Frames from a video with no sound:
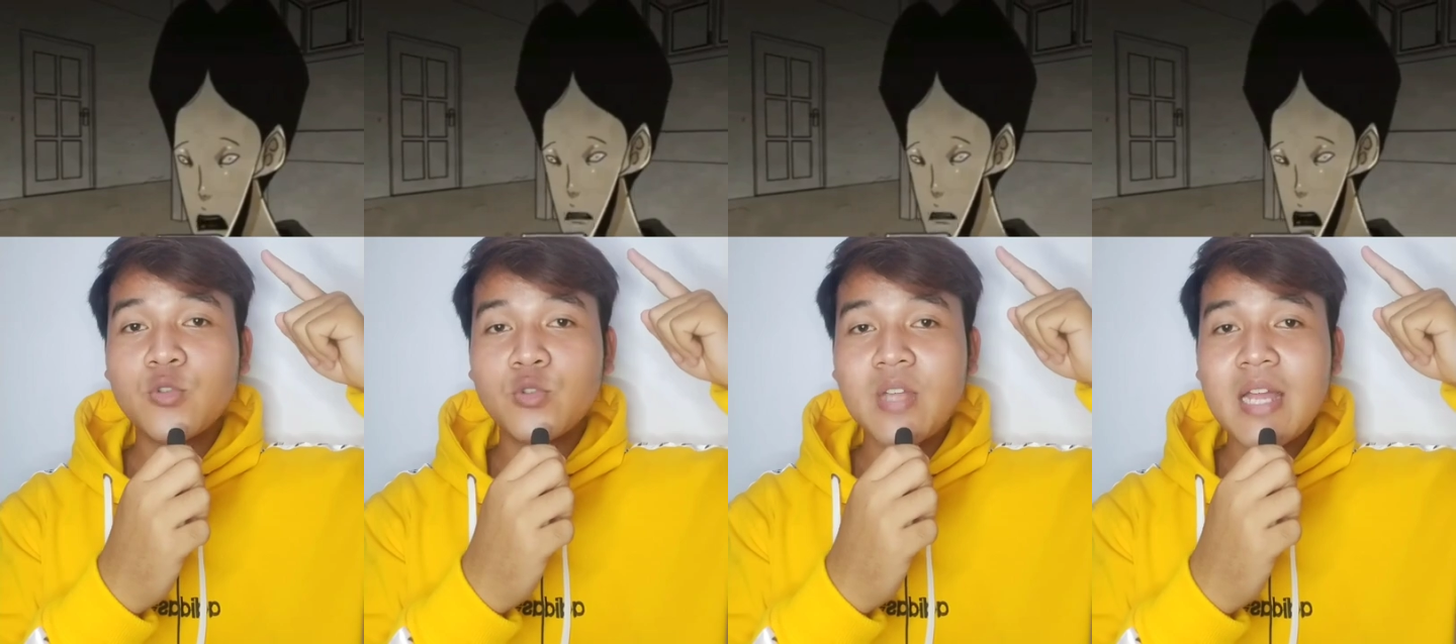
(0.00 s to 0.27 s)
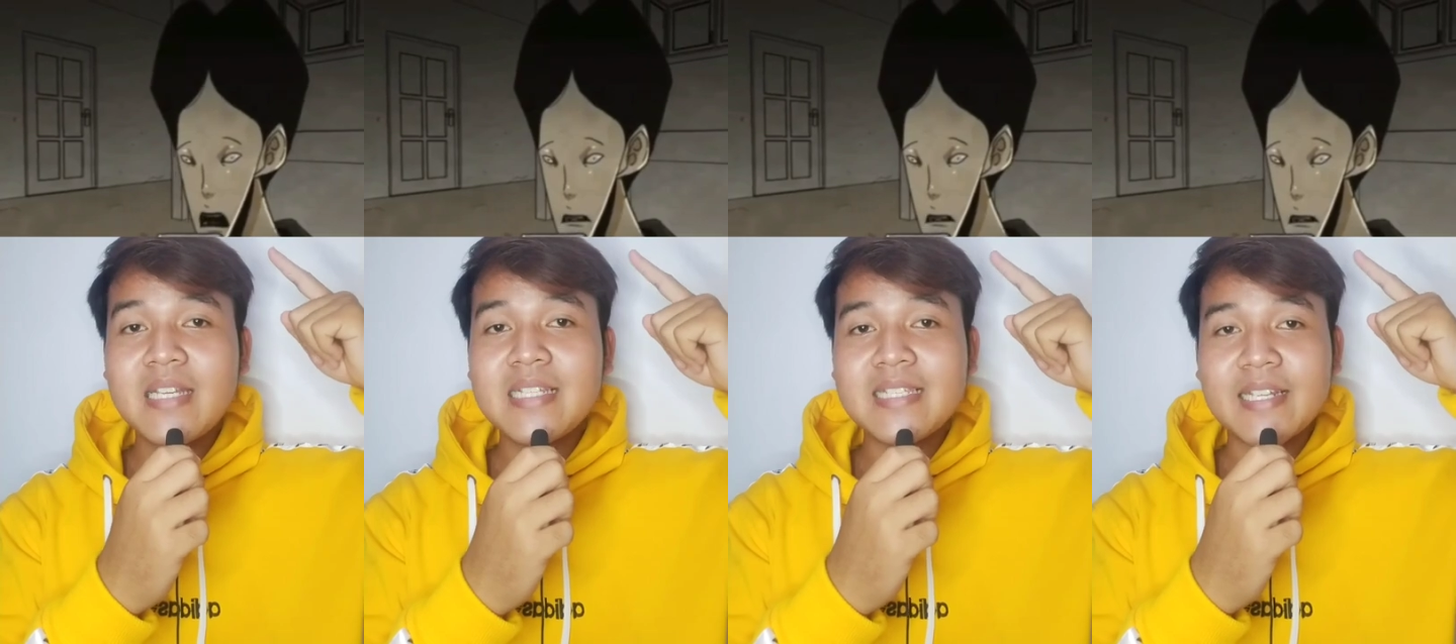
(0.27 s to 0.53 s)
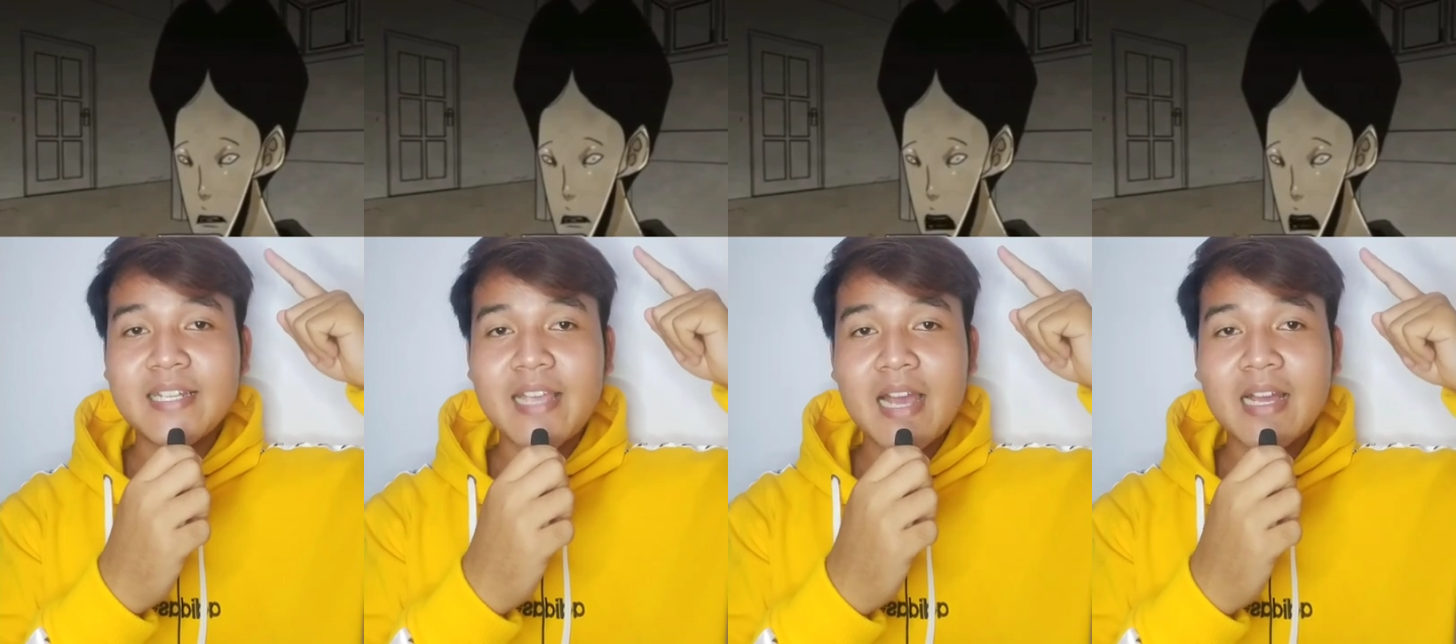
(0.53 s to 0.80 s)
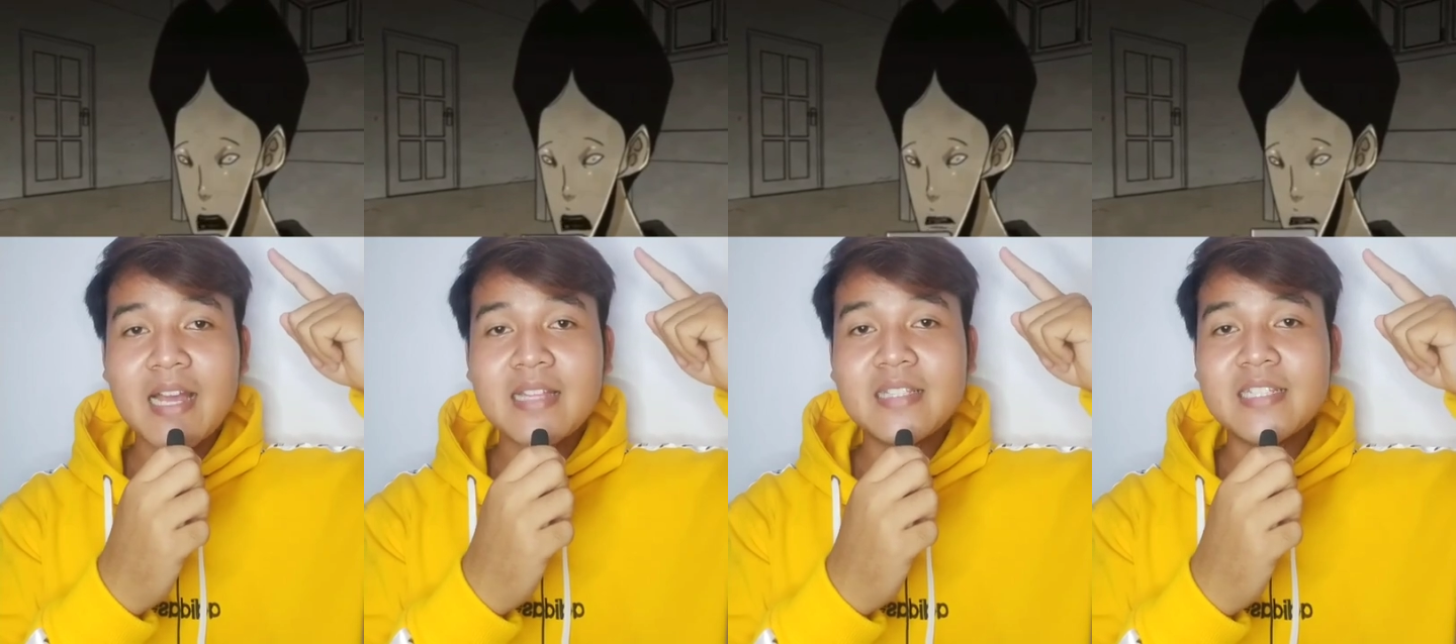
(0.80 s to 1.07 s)
sudah
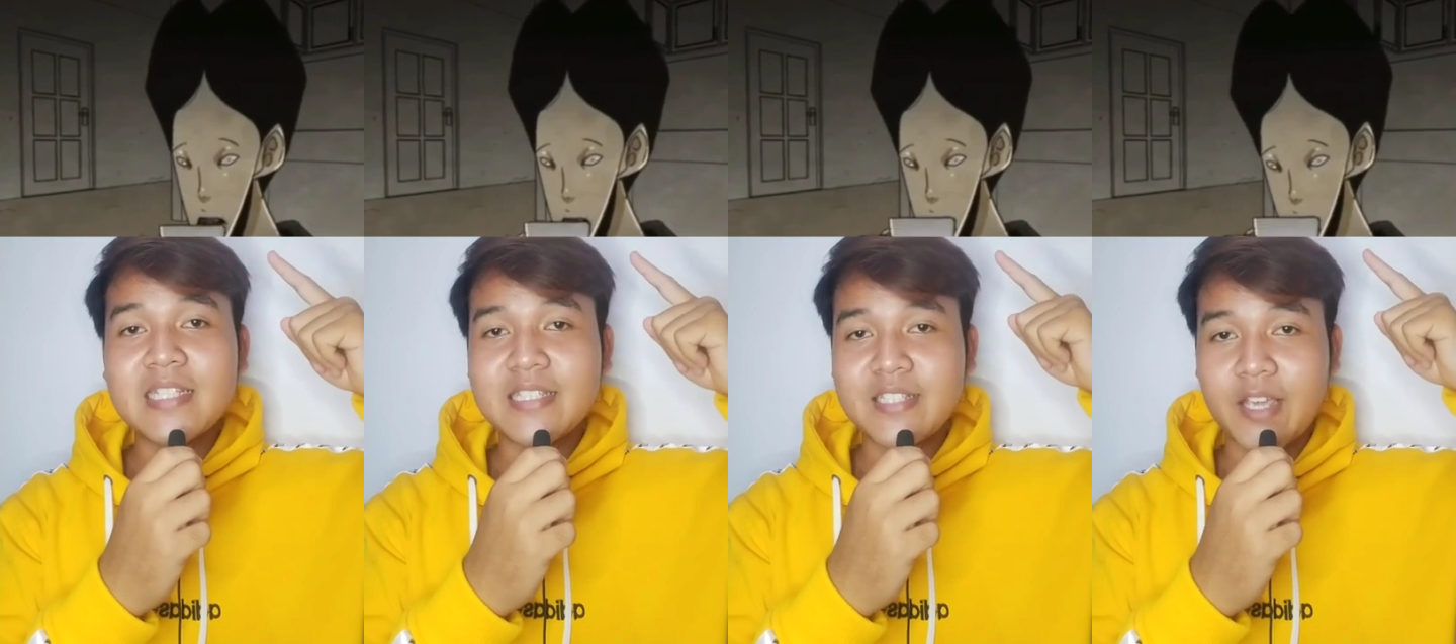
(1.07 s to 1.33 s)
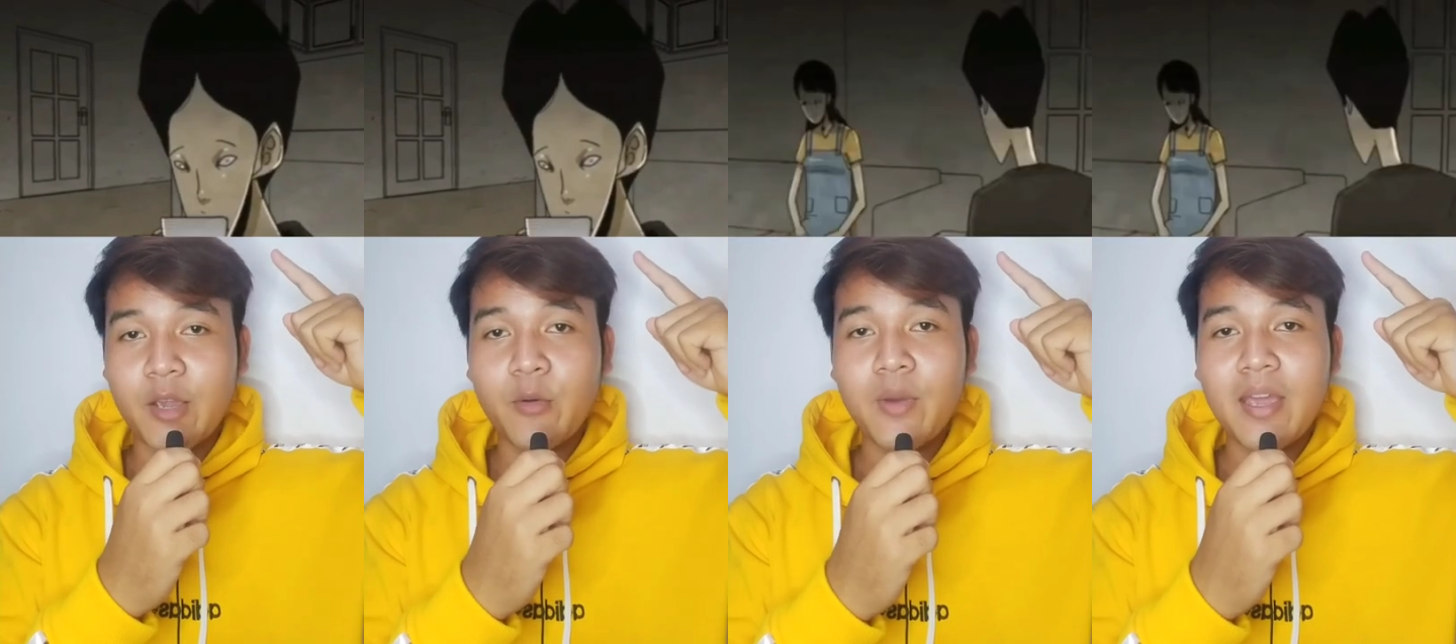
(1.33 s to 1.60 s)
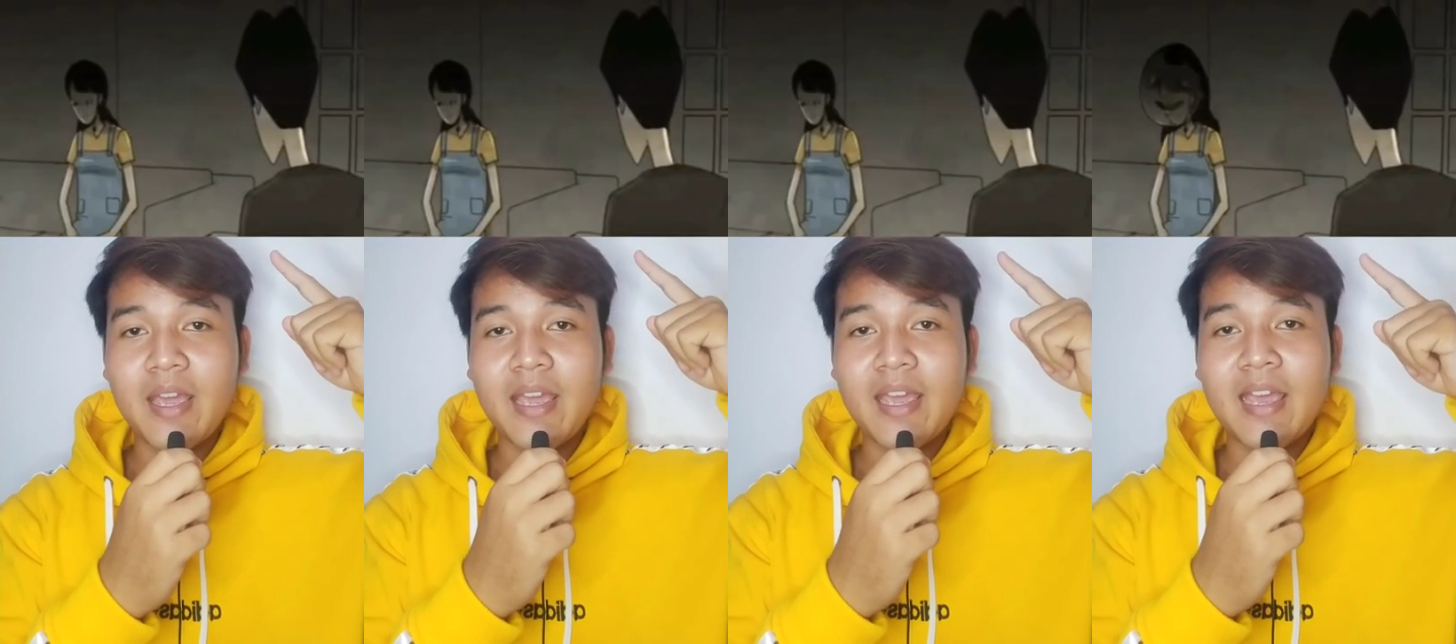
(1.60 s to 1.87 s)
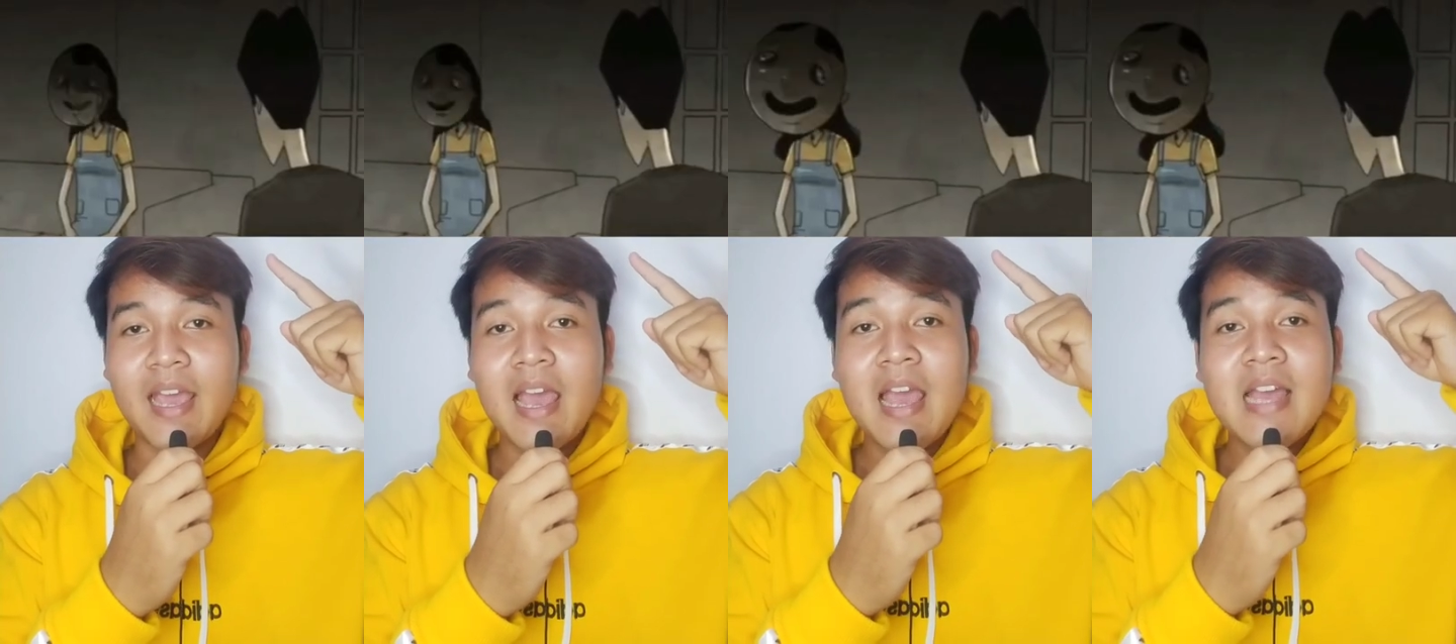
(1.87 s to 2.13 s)
disediakan si cewek.